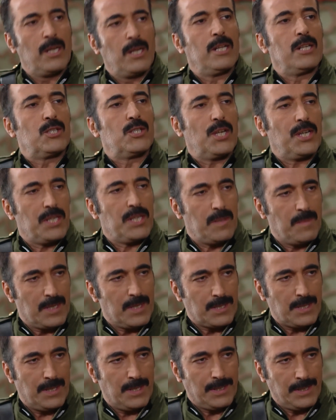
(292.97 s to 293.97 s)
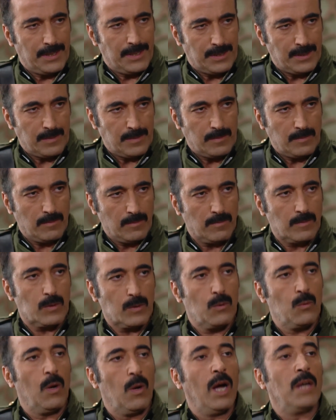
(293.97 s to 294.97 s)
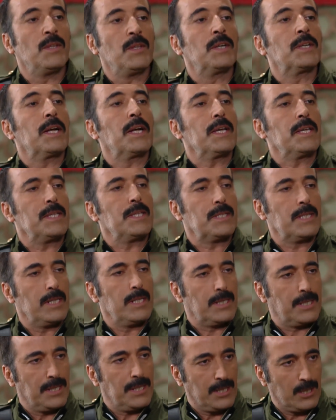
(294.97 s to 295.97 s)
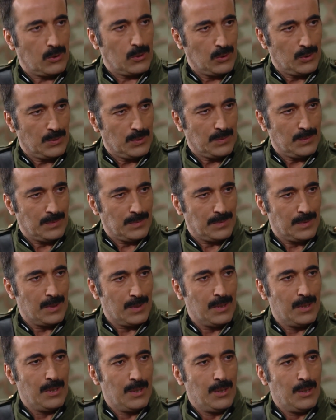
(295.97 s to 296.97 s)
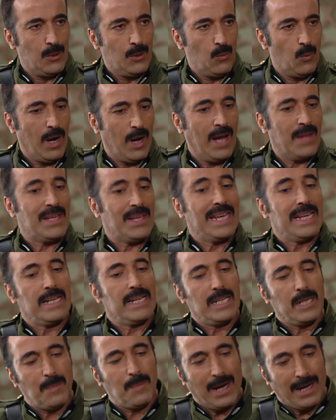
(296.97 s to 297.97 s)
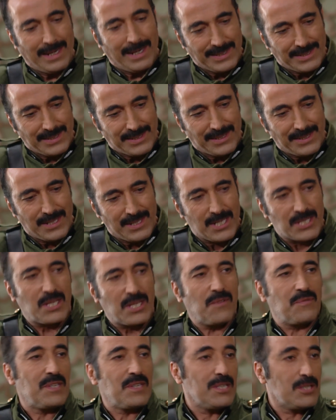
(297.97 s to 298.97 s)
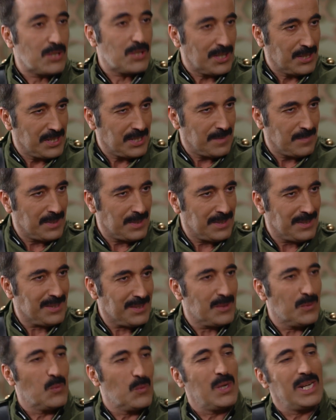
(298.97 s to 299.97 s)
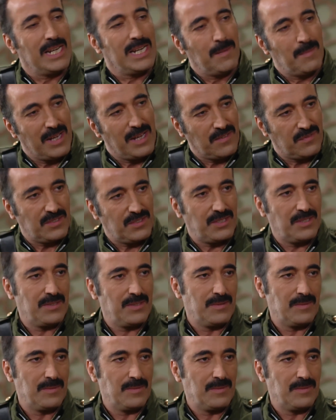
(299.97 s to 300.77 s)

الجريمة صارت وأنا رئيس الكراكون وانا يلي بقرر اذا في جريمه ولا ما في